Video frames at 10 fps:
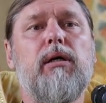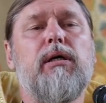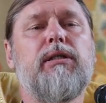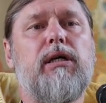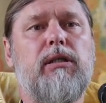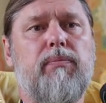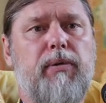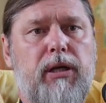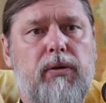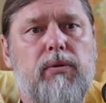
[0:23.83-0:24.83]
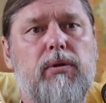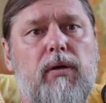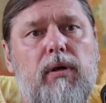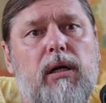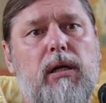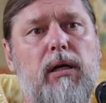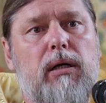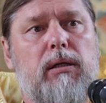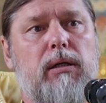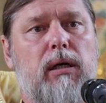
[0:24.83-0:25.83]
За этот период, наверное,
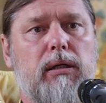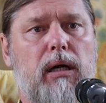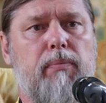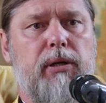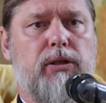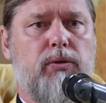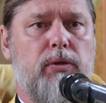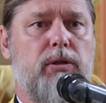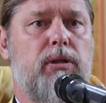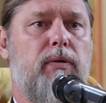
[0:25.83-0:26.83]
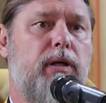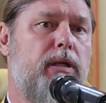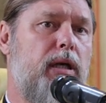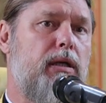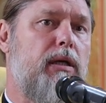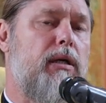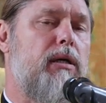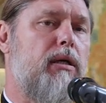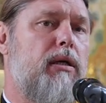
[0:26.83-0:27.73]
когда происходит наводнение,